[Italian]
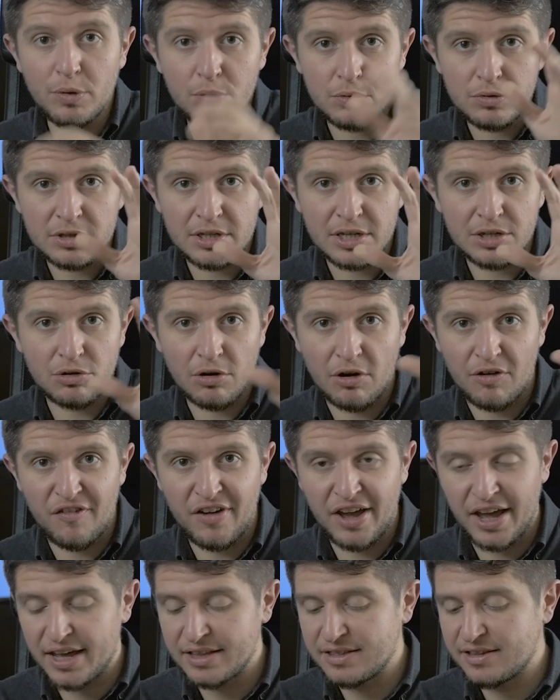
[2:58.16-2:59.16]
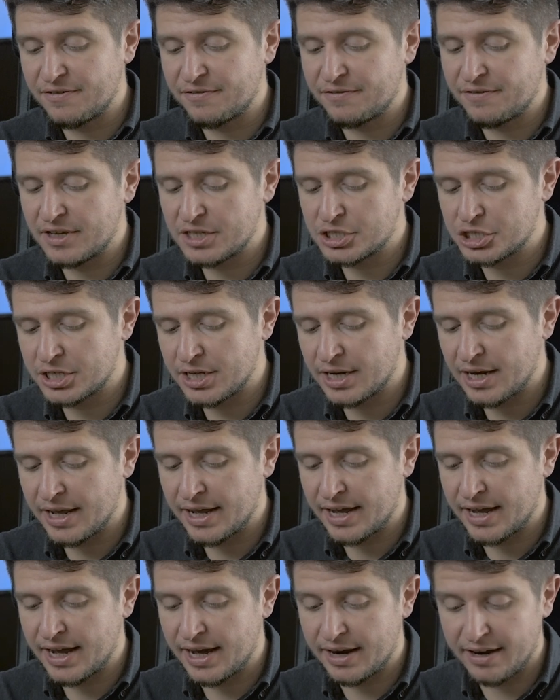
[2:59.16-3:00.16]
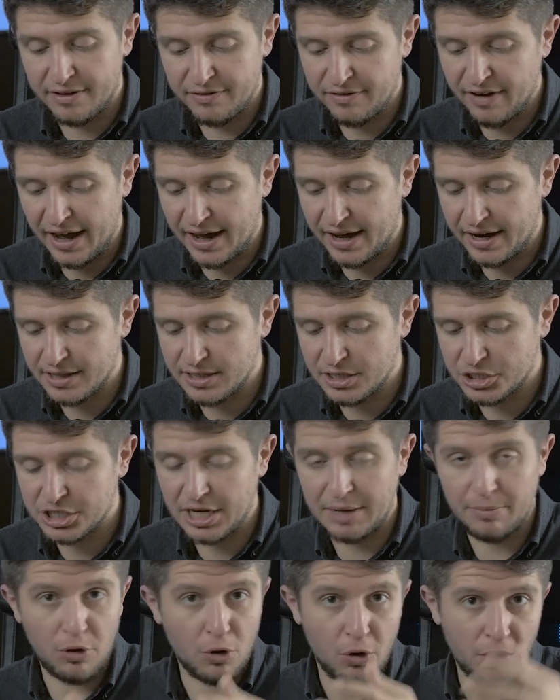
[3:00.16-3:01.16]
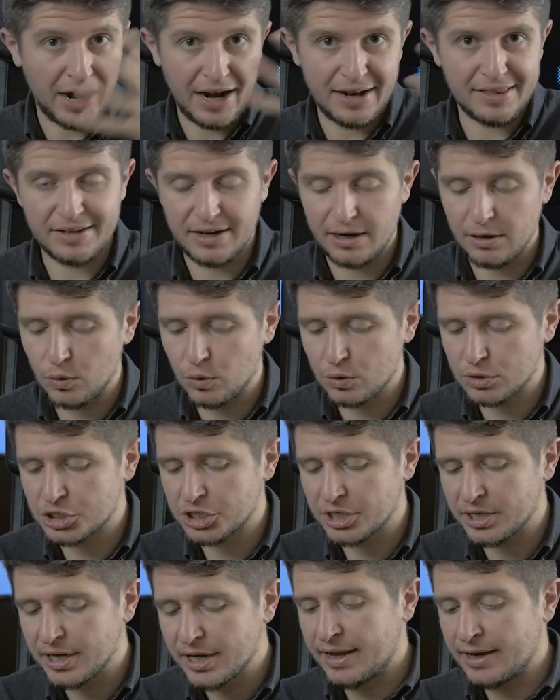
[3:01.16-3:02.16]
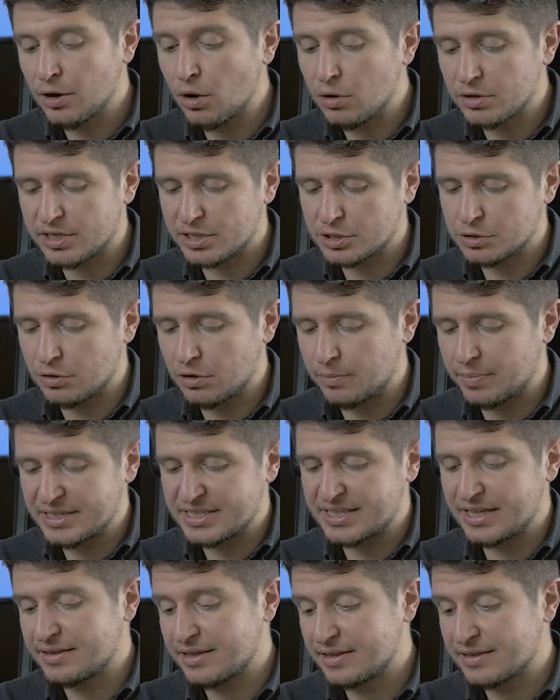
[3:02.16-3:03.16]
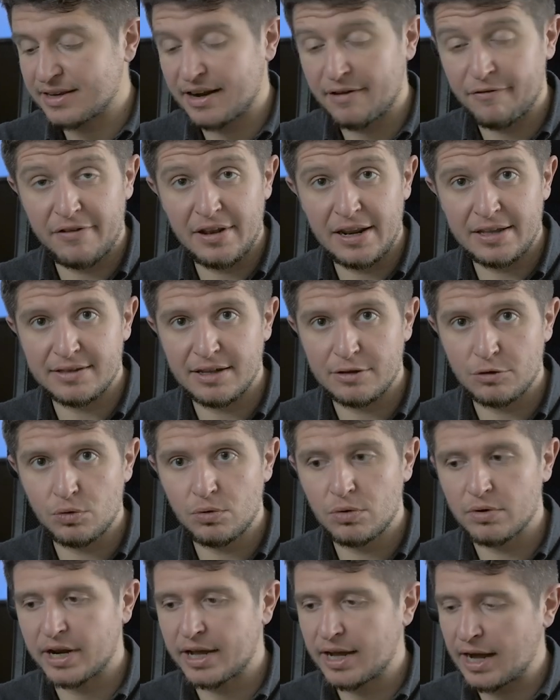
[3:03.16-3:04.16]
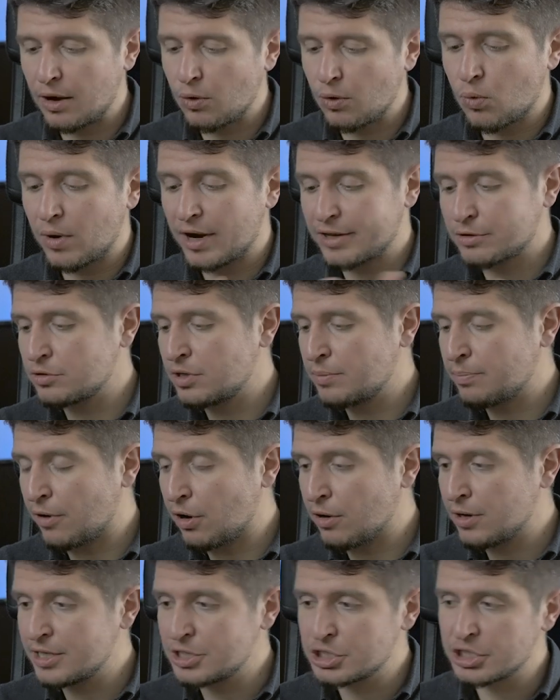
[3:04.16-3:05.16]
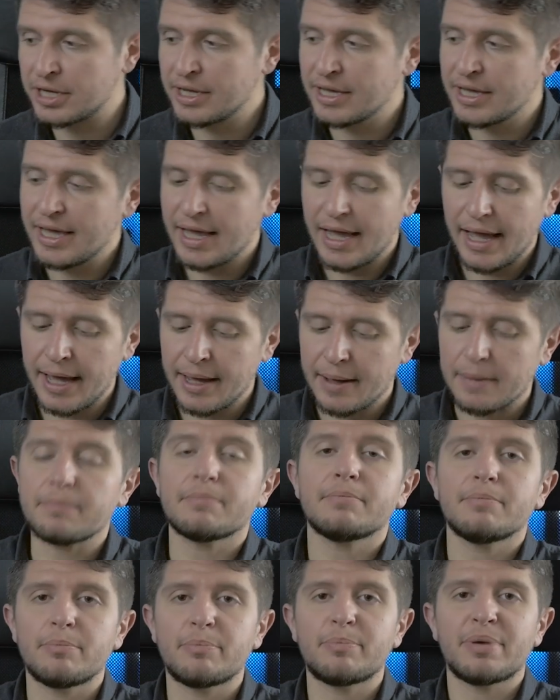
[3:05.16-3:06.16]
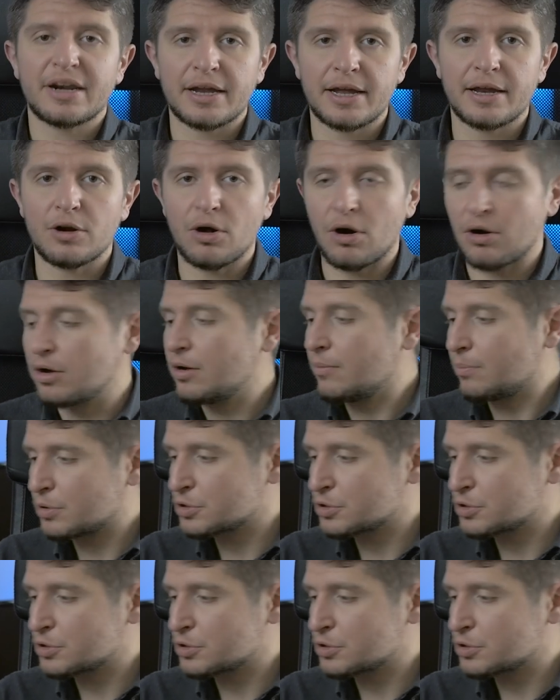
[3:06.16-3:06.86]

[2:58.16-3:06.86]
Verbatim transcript: punti dove è difficile arrivare, diciamo, con altre luci. Inoltre sono presenti tre filettature quarto di pollice e perché no,